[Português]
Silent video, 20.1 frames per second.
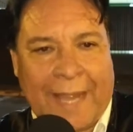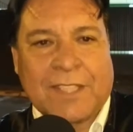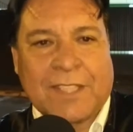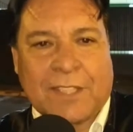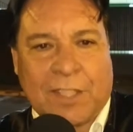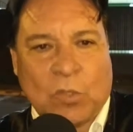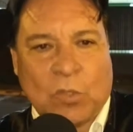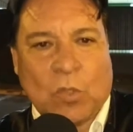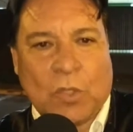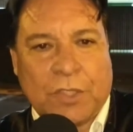
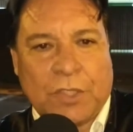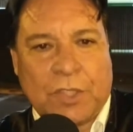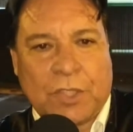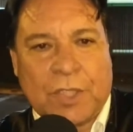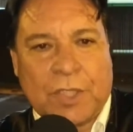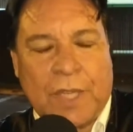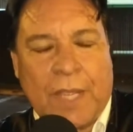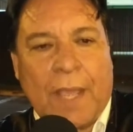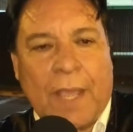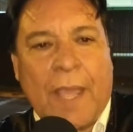nesta
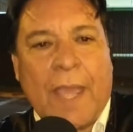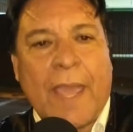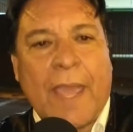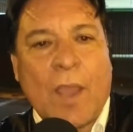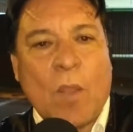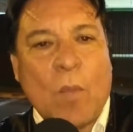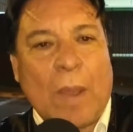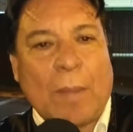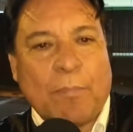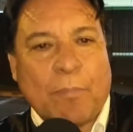noite
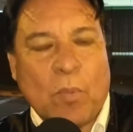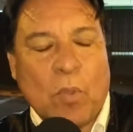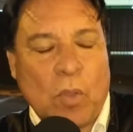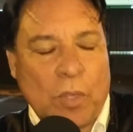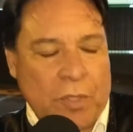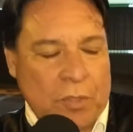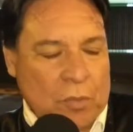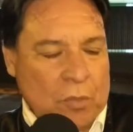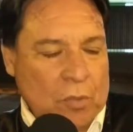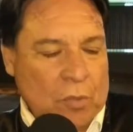é o
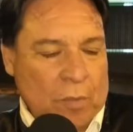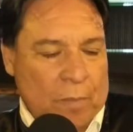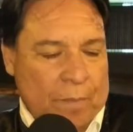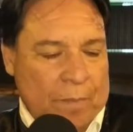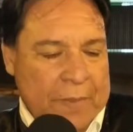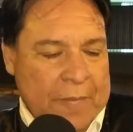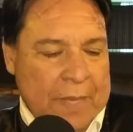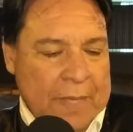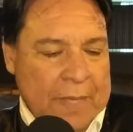apoio